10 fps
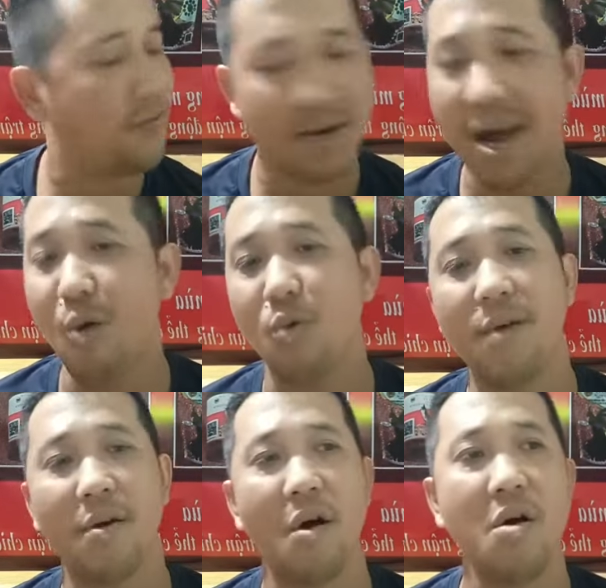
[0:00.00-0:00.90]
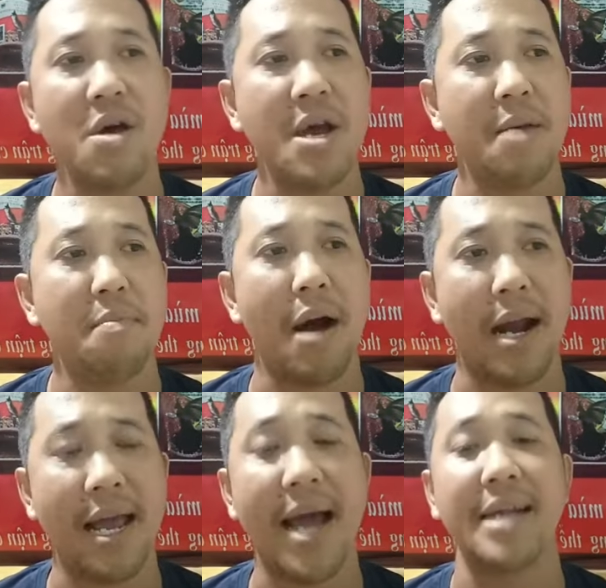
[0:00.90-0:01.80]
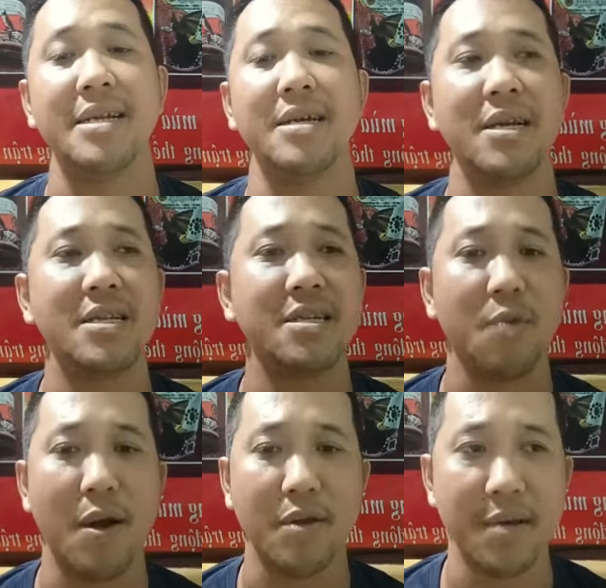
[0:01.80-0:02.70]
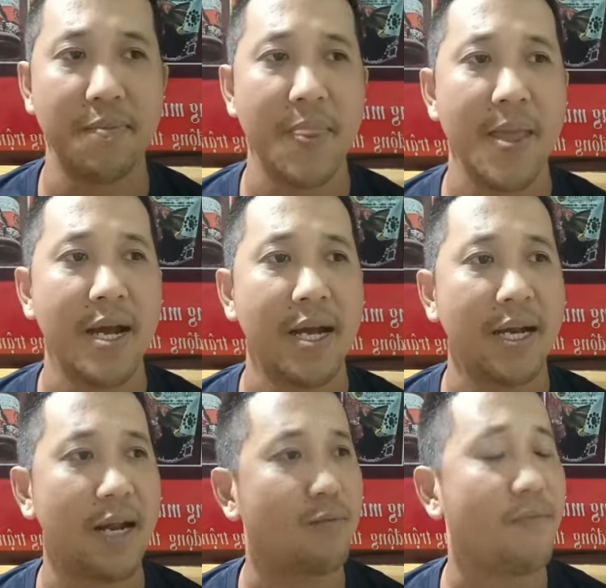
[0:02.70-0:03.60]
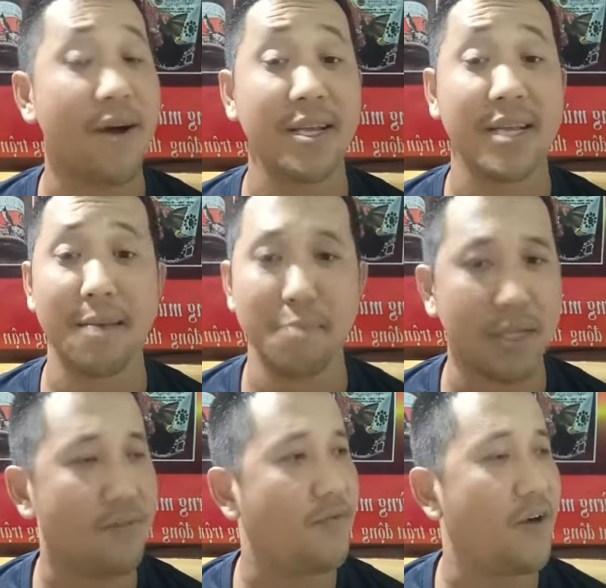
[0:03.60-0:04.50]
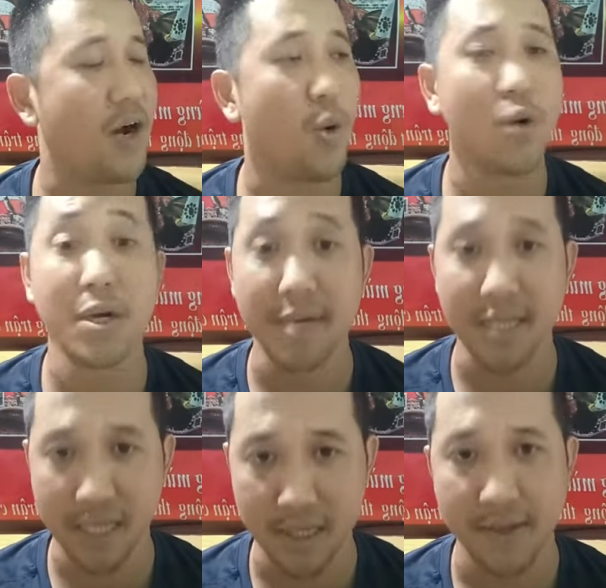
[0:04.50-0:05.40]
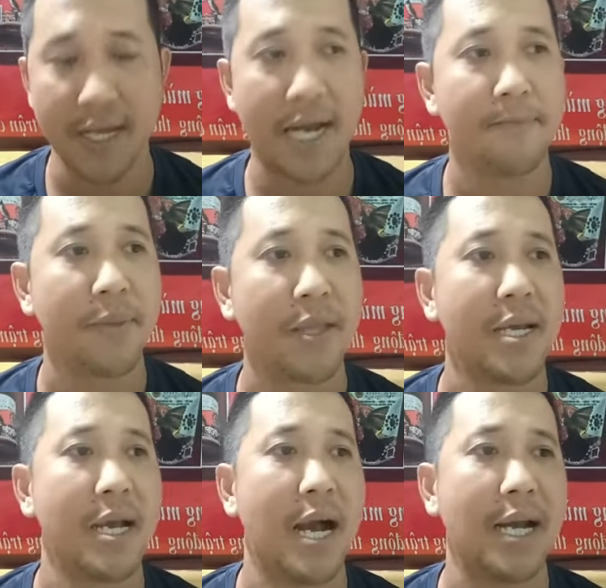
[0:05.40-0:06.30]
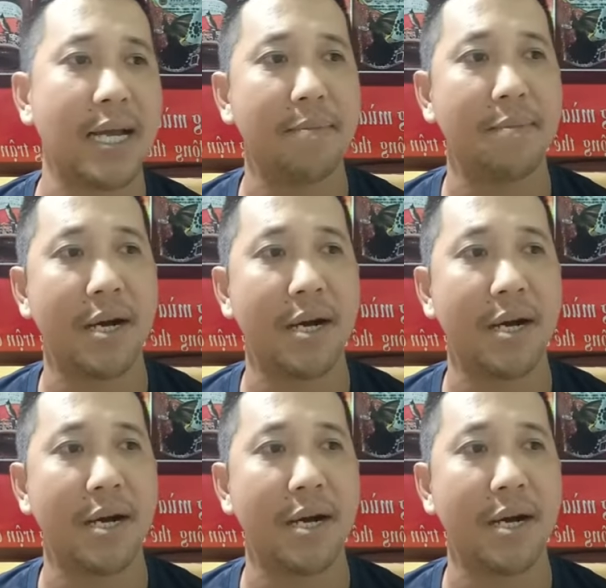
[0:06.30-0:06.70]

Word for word: đau vào đó mà lại ảnh hưởng đến sức khỏe con chim. Nên chúng ta vẫn chăm bình thường, vẫn uống nước bình thường nha. Anh em